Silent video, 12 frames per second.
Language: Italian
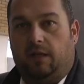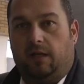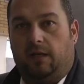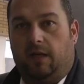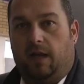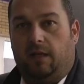dal
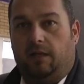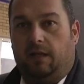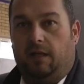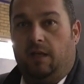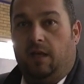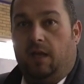
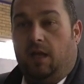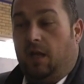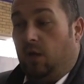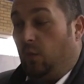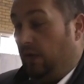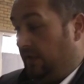cliente.
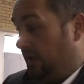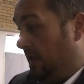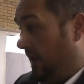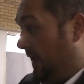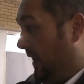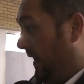
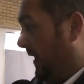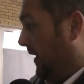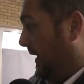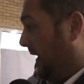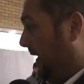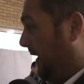Questa
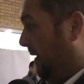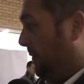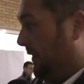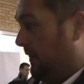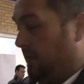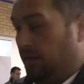è
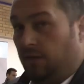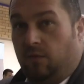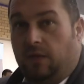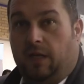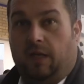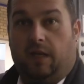
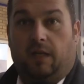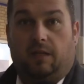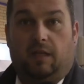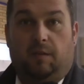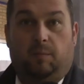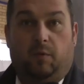l'abitazione
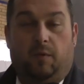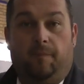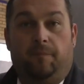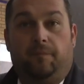tipo